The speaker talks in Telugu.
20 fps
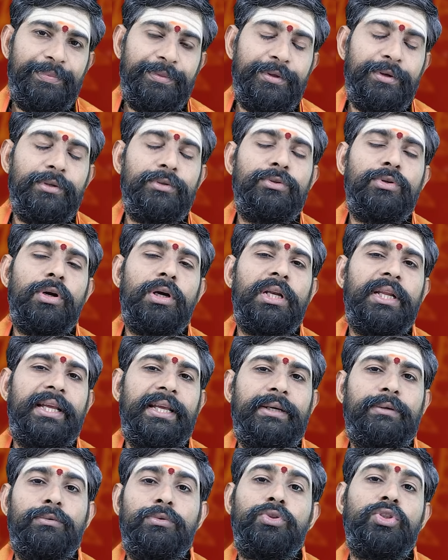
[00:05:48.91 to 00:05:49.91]

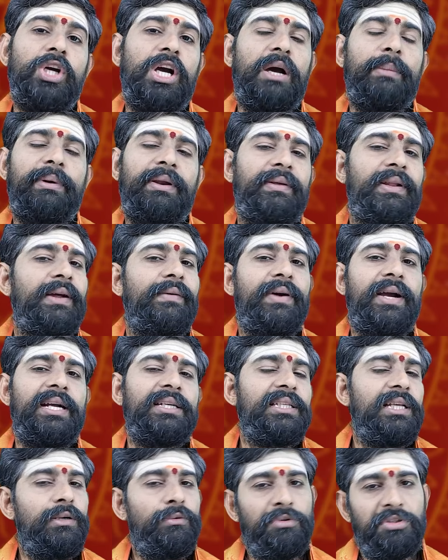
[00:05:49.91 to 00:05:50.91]
నిరుద్యోగులకి ఉద్యోగపరమైన
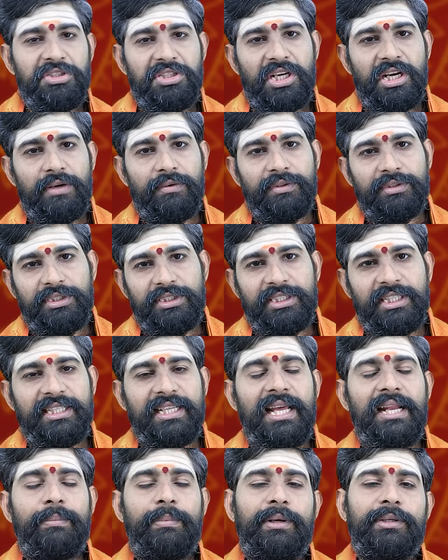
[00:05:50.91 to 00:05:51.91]
అవకాశాలు వచ్చినట్టు వచ్చి
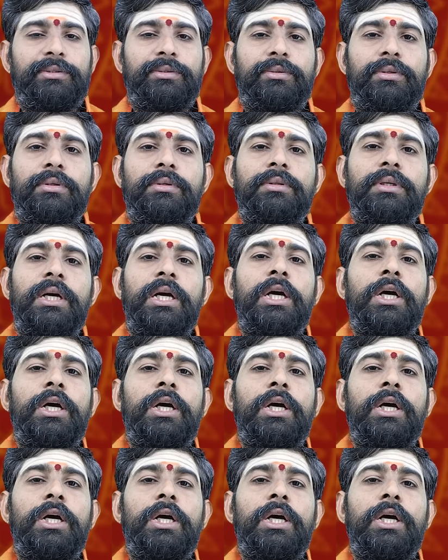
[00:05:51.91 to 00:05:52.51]
చేజారే పరిస్థితులు